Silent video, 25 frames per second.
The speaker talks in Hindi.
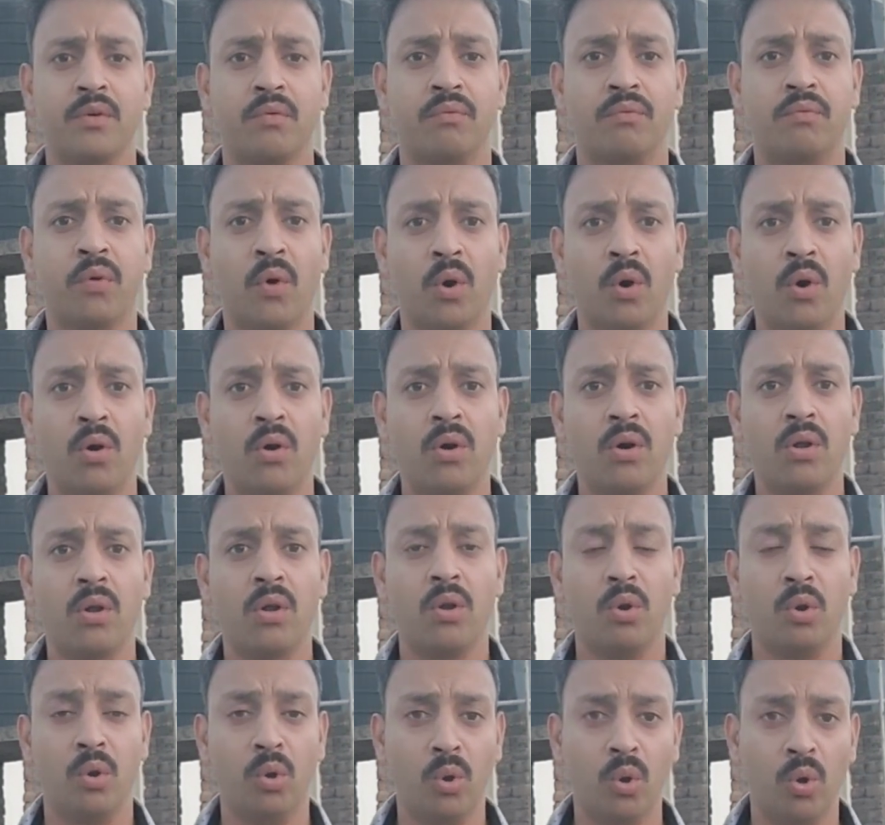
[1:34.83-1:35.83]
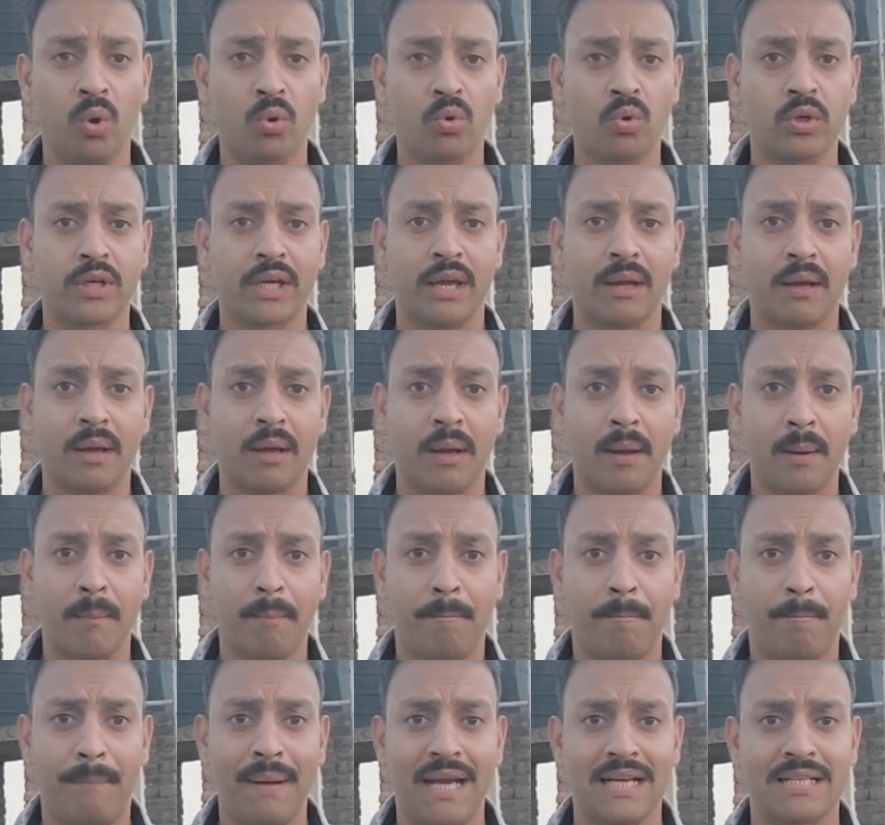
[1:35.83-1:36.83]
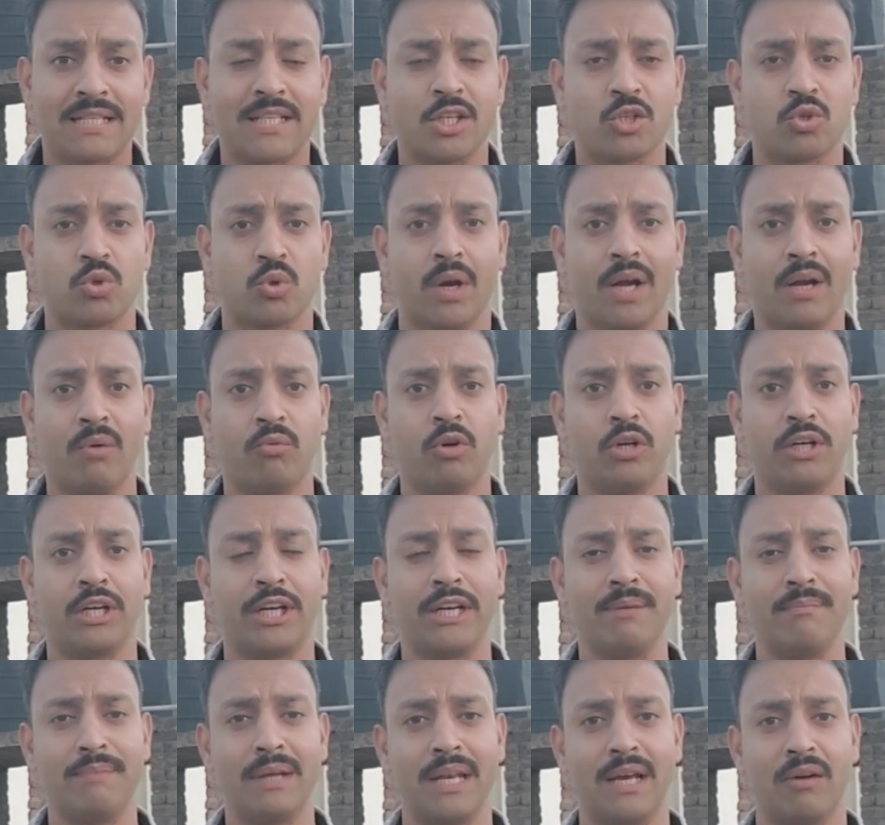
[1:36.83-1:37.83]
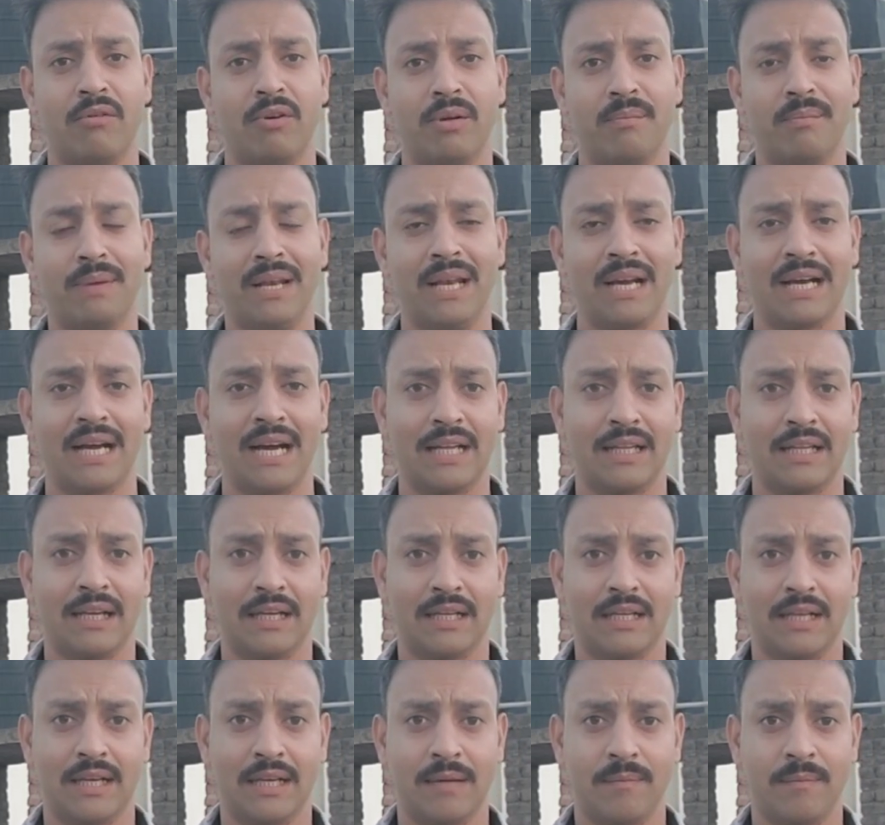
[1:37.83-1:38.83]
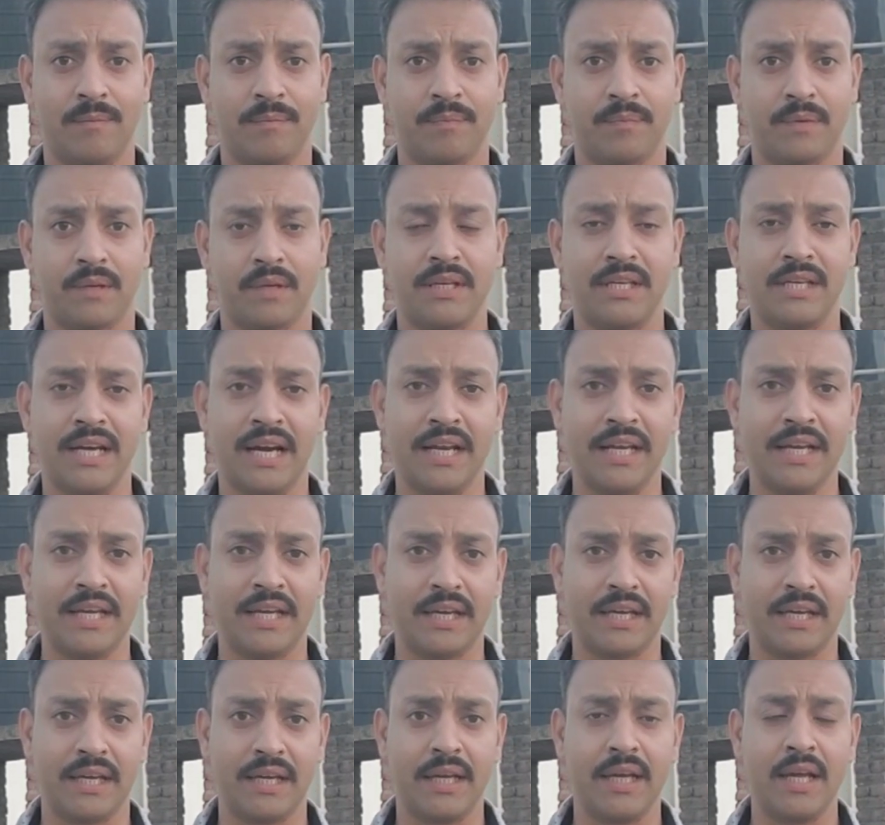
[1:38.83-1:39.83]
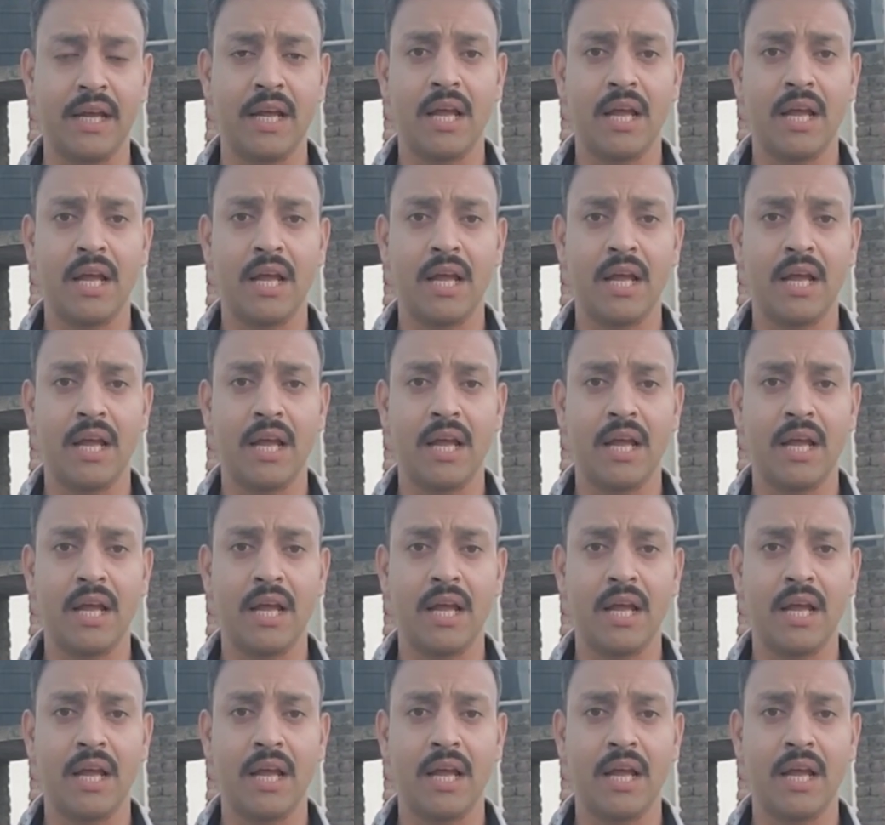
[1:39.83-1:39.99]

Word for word: वो लोगों के पैसे जो है वो ड्रीम इलेवन में लगाता था यानी कि